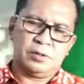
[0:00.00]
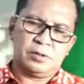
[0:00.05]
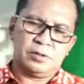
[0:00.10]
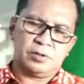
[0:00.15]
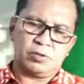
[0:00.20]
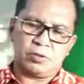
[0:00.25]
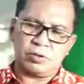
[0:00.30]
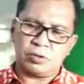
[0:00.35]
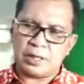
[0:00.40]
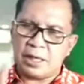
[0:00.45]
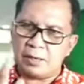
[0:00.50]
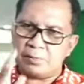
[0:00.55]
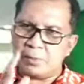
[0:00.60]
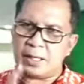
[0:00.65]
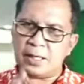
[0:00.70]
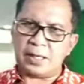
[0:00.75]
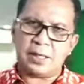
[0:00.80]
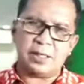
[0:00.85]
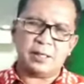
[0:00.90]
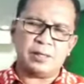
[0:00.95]

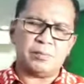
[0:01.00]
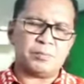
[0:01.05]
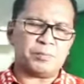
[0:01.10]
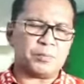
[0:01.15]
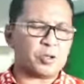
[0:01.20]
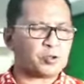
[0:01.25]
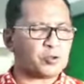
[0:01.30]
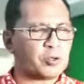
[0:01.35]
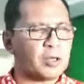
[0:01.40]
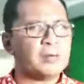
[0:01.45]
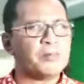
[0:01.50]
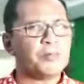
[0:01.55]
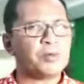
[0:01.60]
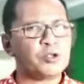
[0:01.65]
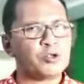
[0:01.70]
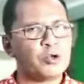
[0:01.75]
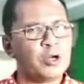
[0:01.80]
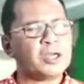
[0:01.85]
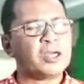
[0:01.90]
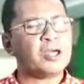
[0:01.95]
terutama
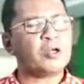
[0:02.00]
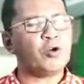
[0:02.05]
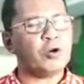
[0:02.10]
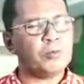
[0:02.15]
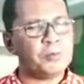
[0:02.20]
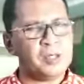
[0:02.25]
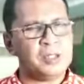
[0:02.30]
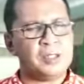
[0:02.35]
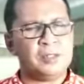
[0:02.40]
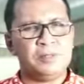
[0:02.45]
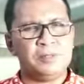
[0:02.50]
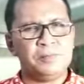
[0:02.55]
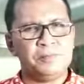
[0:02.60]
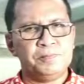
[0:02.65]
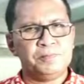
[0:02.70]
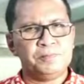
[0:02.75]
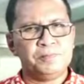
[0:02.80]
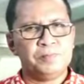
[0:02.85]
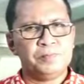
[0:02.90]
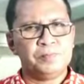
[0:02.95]
persoalan-persoalan ekonomi
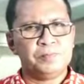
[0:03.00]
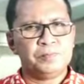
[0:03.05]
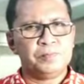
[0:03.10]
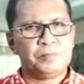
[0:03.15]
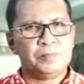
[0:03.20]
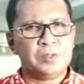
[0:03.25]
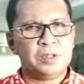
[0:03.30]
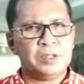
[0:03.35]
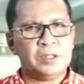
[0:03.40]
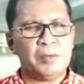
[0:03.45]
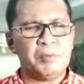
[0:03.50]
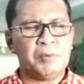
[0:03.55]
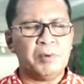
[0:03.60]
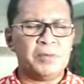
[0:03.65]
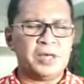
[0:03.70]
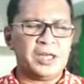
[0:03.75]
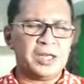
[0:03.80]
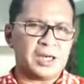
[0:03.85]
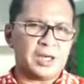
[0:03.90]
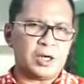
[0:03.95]
yang
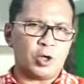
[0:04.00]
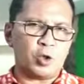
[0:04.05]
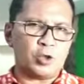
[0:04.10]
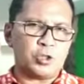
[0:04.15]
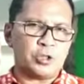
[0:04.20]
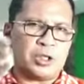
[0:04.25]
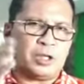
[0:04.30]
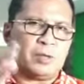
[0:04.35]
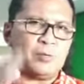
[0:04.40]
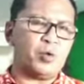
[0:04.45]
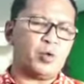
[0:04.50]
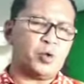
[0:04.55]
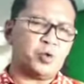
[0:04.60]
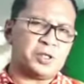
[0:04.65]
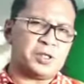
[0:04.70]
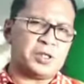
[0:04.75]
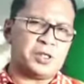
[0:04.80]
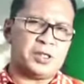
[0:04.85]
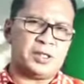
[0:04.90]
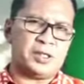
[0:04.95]
memberikan
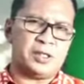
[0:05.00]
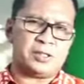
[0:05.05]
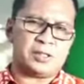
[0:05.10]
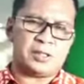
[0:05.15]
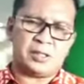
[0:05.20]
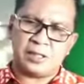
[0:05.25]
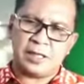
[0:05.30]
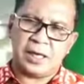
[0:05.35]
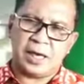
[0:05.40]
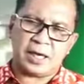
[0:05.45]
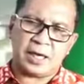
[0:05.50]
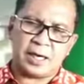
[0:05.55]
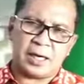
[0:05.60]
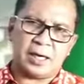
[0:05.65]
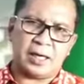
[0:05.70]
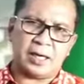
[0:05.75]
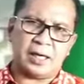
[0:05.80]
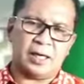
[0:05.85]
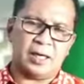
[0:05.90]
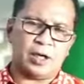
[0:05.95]
kontribusi
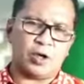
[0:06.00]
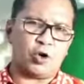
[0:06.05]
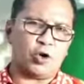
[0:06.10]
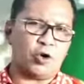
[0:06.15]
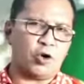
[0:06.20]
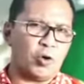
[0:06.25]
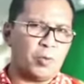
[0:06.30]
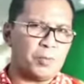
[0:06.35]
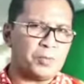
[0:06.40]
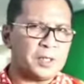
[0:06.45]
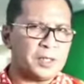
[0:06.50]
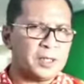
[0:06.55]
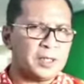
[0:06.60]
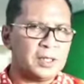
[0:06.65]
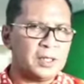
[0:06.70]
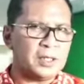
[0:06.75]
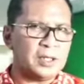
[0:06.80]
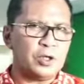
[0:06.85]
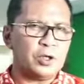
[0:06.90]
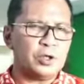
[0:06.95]
sejarah
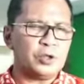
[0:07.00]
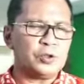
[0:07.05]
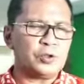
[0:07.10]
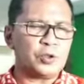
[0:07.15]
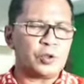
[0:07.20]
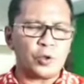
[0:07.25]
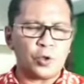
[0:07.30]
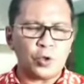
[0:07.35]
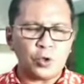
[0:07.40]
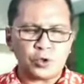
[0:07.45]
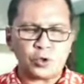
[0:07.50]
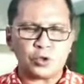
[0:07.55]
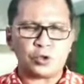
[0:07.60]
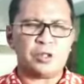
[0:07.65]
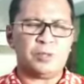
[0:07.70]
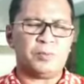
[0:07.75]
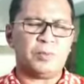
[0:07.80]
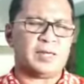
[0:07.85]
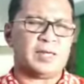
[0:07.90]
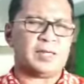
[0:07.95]
ekonomi terkhusus
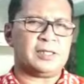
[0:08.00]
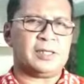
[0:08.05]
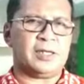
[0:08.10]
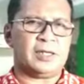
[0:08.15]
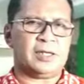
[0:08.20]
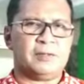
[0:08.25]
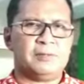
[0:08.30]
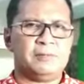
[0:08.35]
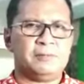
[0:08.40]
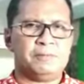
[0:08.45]
di Makassar.